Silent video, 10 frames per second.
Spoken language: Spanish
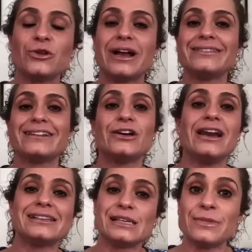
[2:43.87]
durante
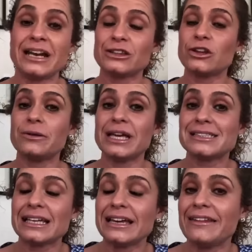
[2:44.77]
toda la semana todavía
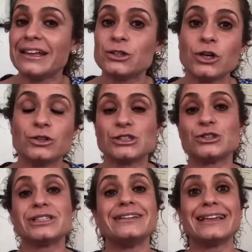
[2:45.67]
está ya dentro de
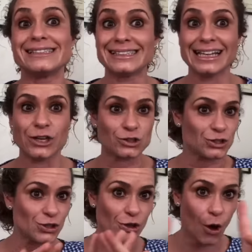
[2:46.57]
nuestros intestinos.
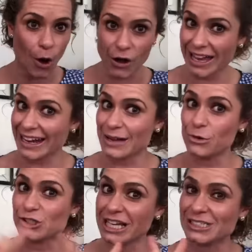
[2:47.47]
No
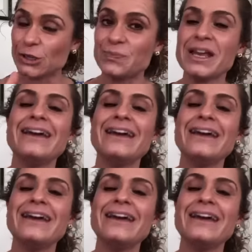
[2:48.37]
queremos eso.